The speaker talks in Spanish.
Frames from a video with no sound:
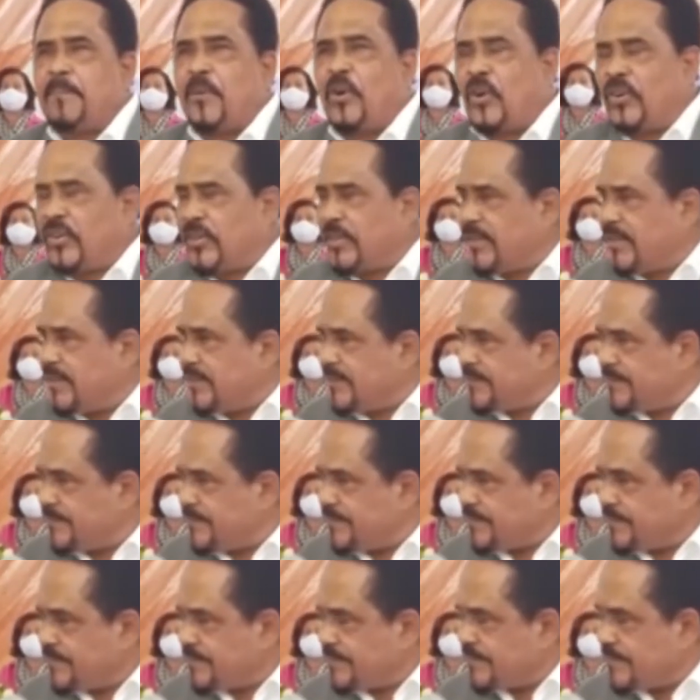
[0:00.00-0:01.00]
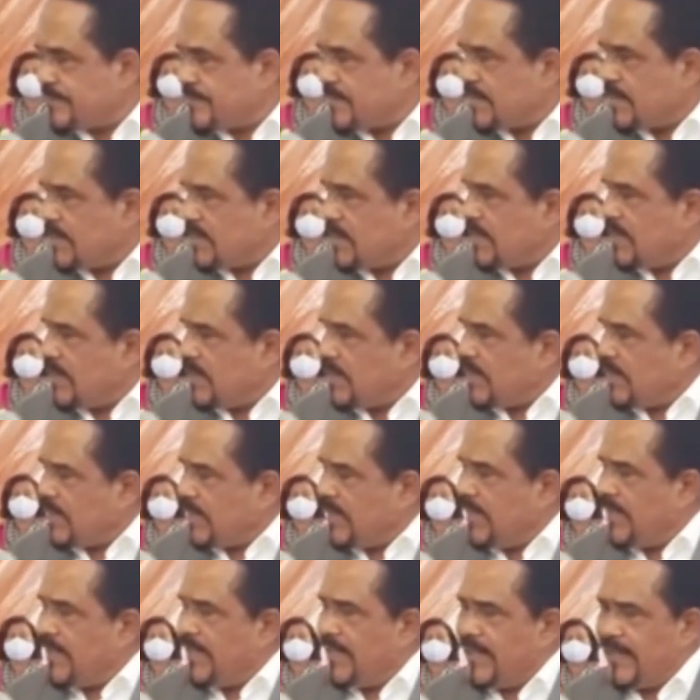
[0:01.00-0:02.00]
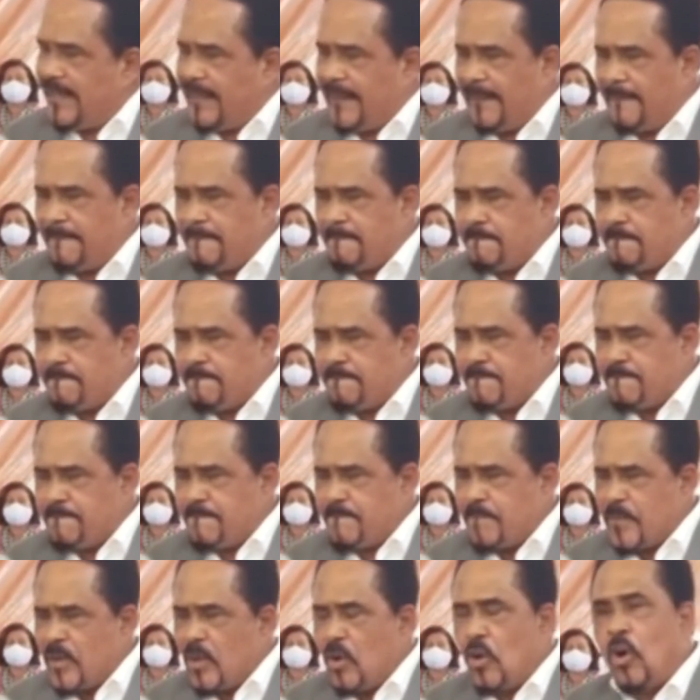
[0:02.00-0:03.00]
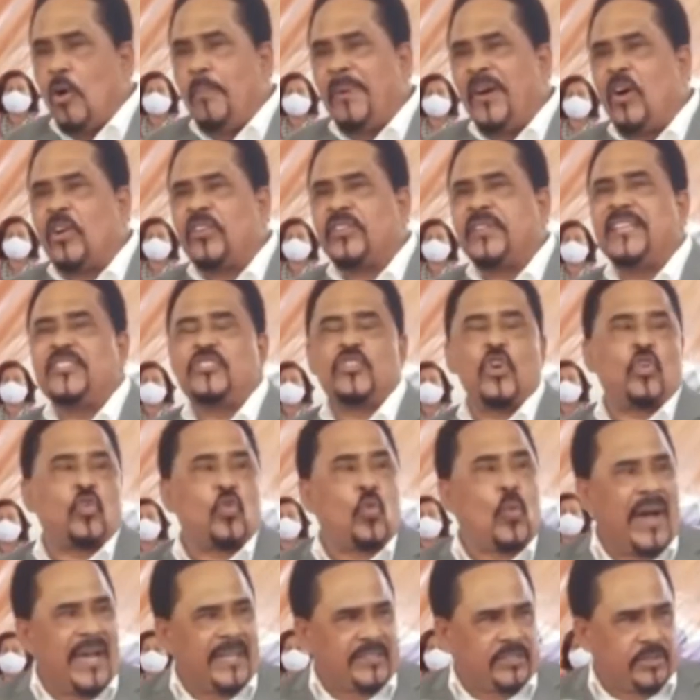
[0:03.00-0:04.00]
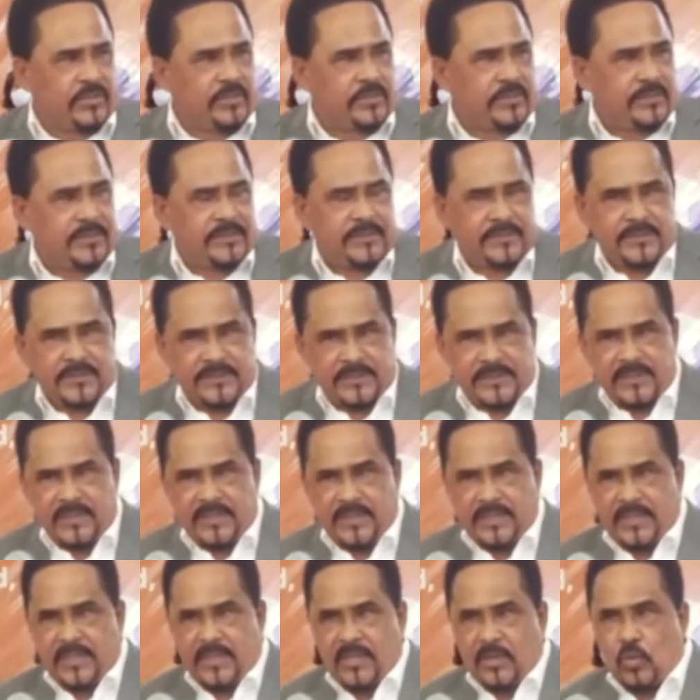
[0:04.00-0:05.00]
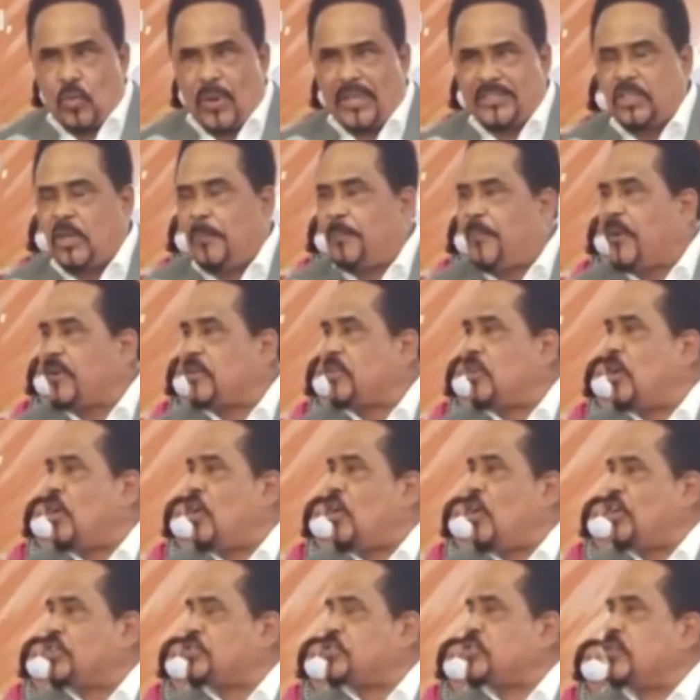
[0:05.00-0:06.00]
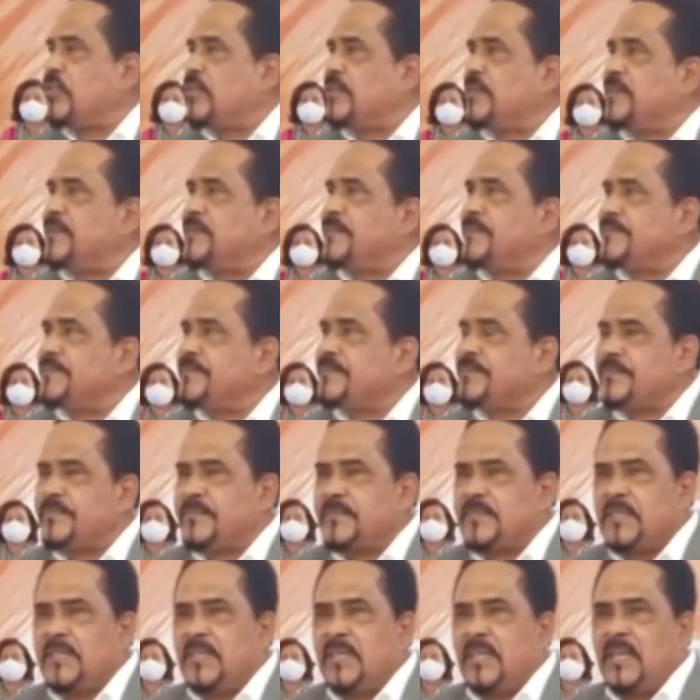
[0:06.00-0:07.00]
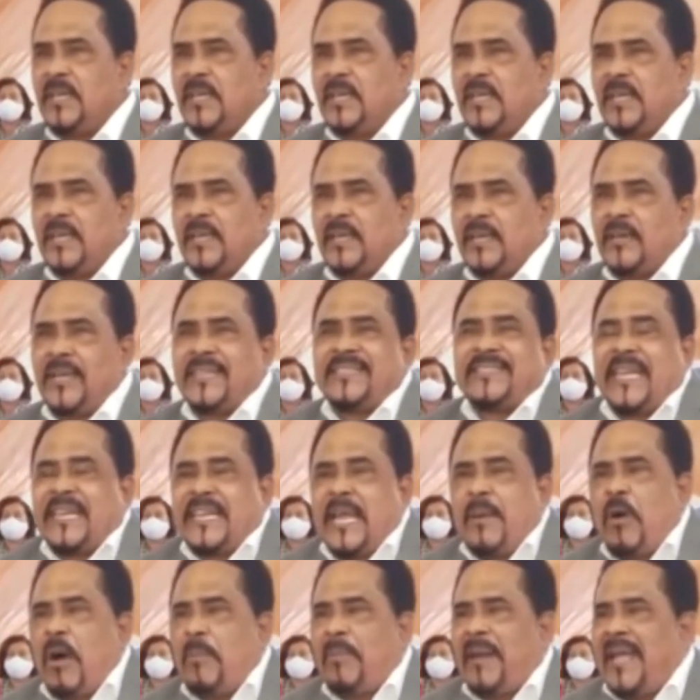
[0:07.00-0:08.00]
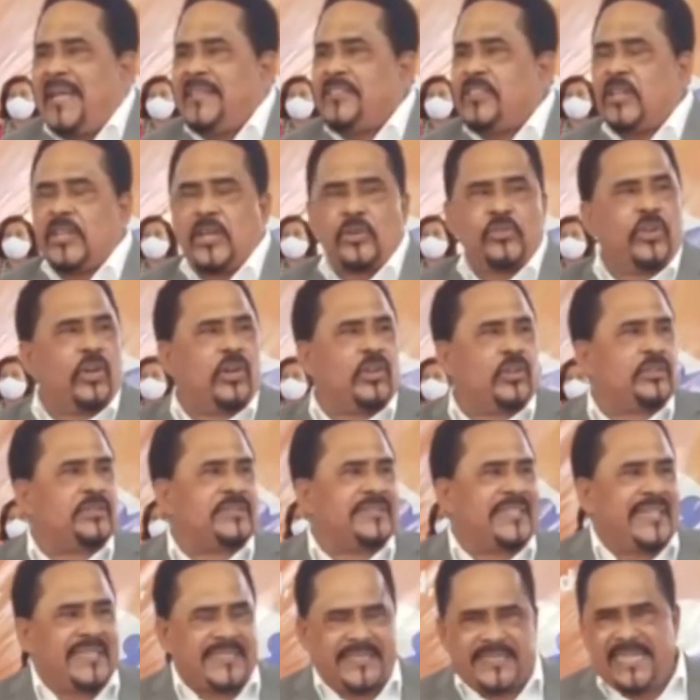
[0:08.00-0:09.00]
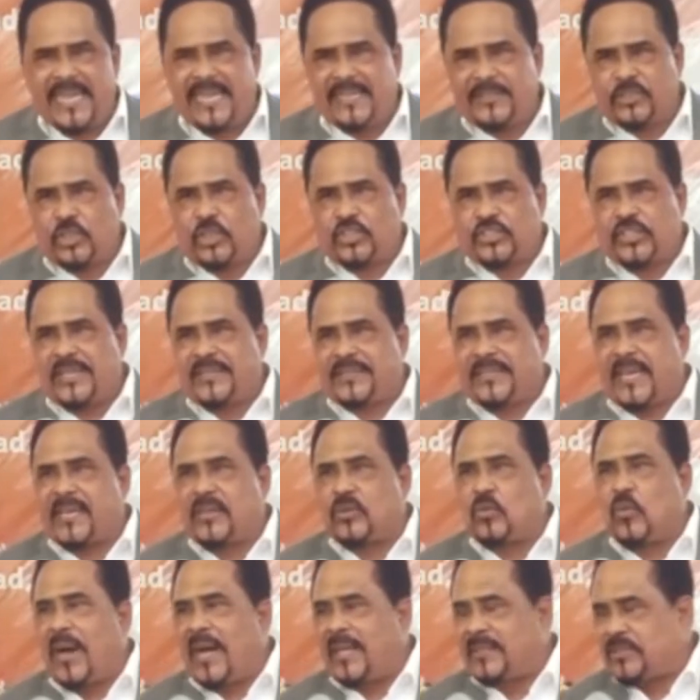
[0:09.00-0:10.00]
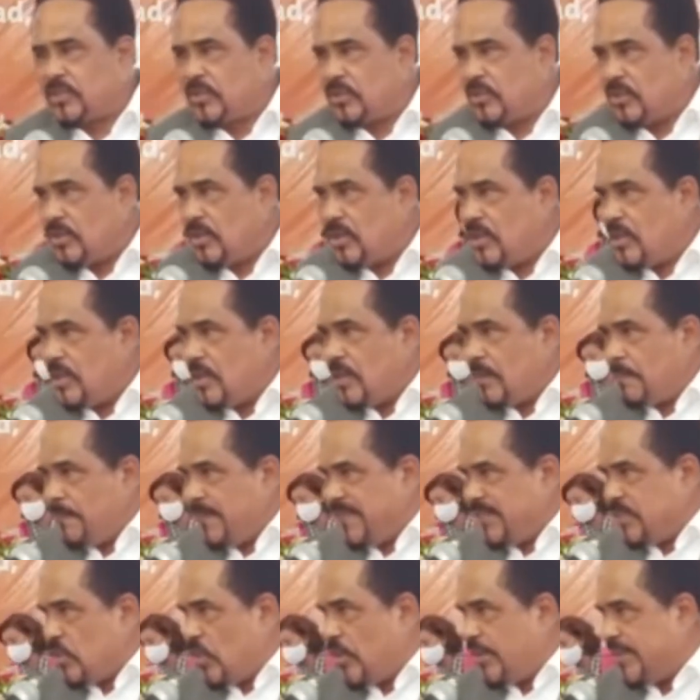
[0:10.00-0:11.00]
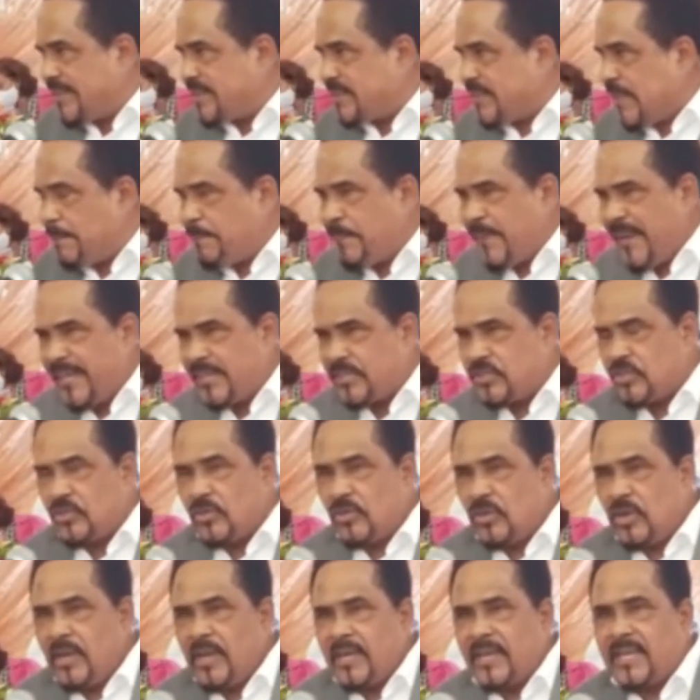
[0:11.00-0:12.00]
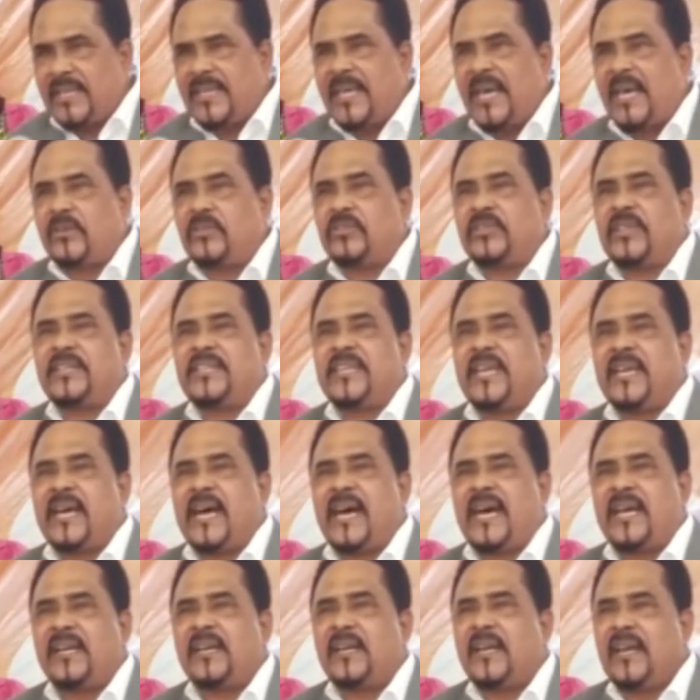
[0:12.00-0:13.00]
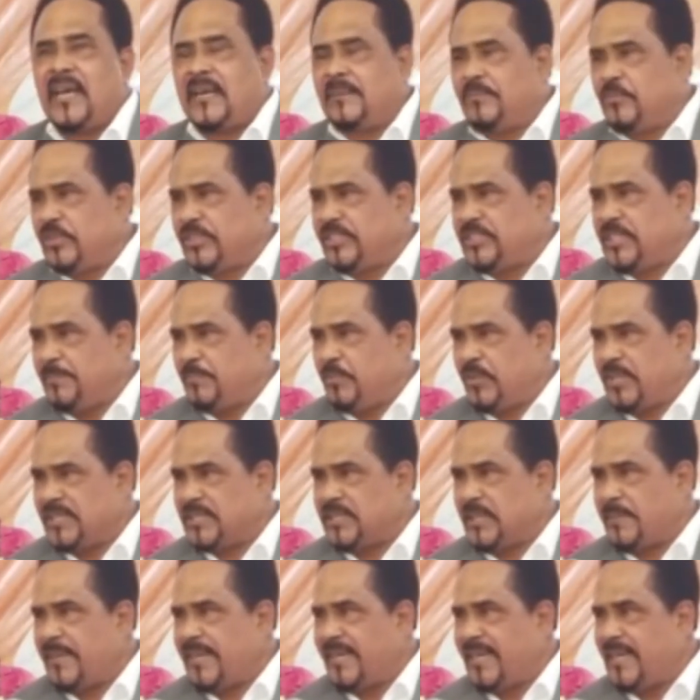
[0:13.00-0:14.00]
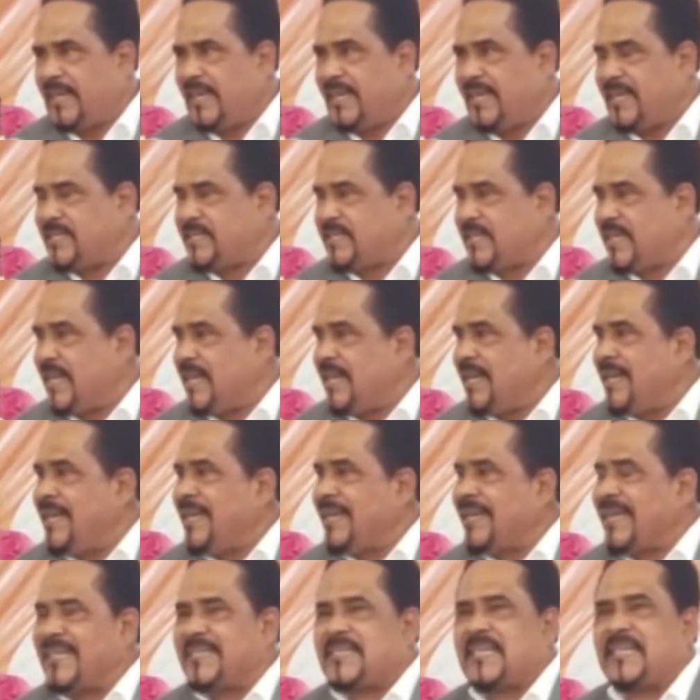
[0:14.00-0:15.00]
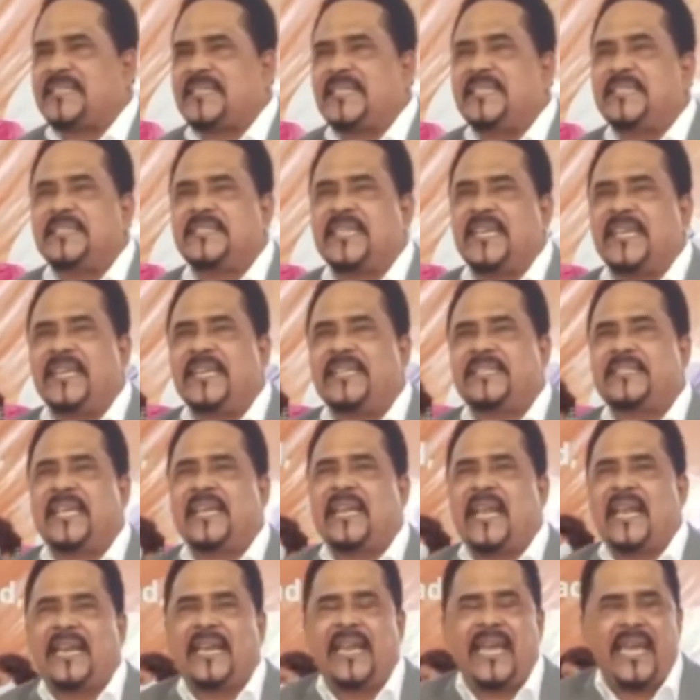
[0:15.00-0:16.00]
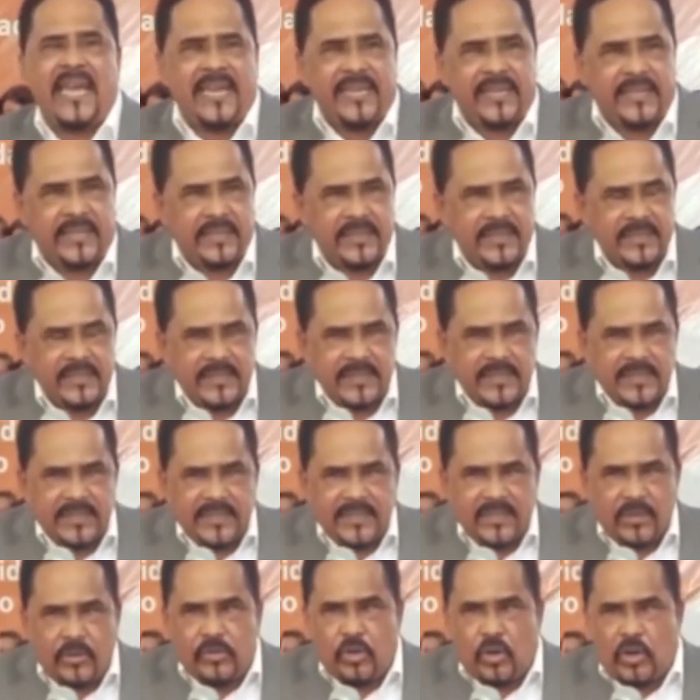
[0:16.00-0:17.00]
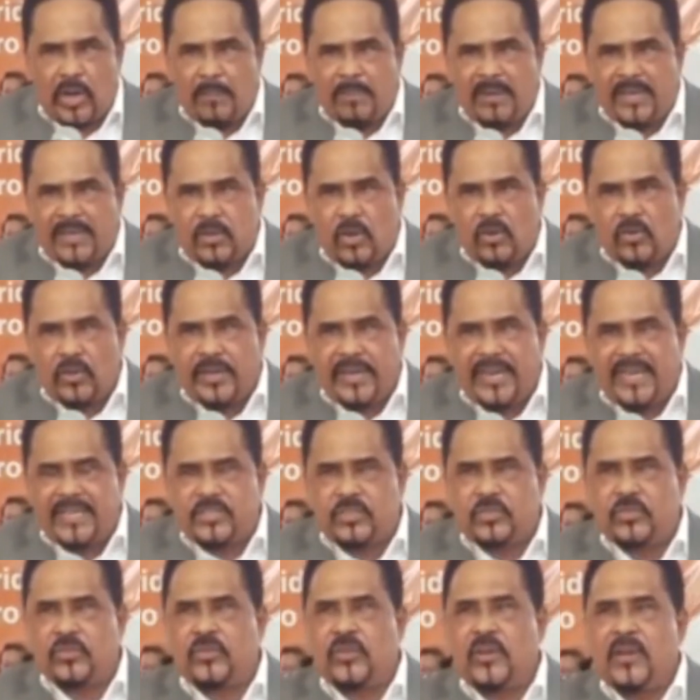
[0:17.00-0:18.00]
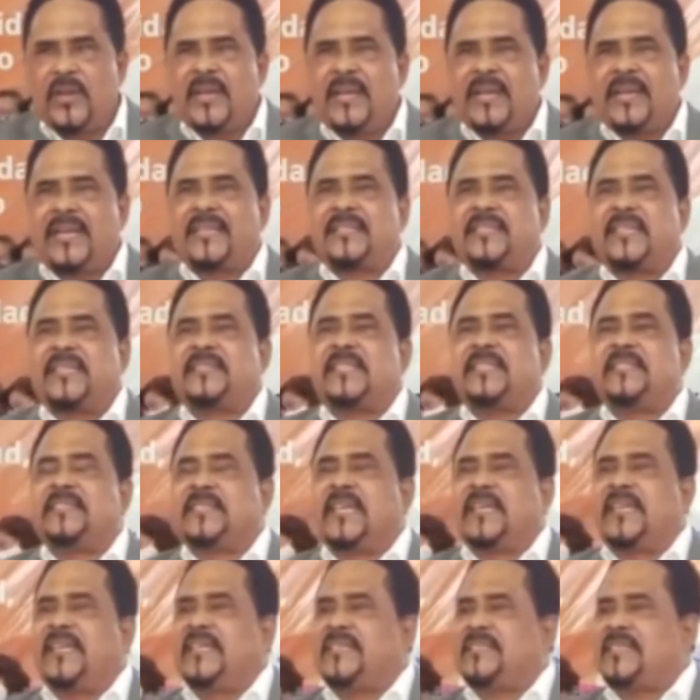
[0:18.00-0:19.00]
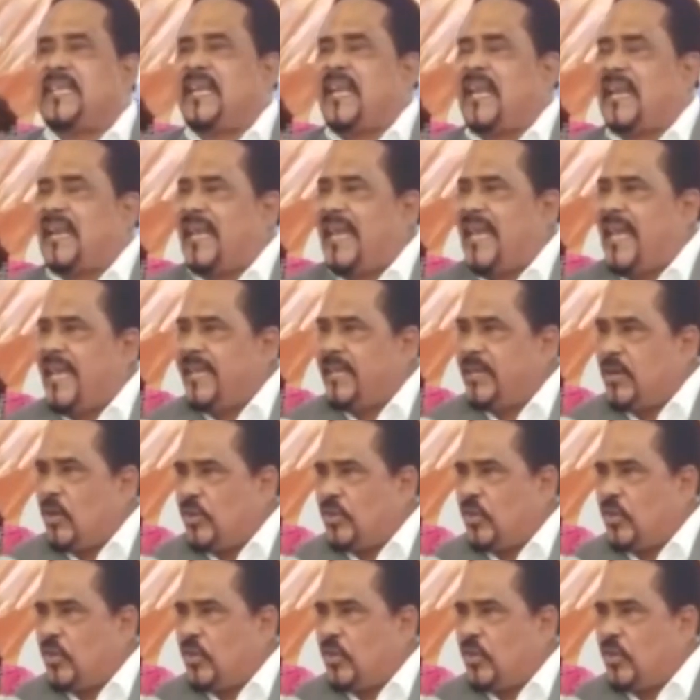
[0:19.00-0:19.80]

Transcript: por, eh, o mejor dicho, 4, 4 por 2, 8, estaríamos hablando de unos 384 millones de pesos que dejaron de llegar al municipio de Sabana Iglesia. Que se sincerice la ley, honorable Congreso, que se sincerice la ley,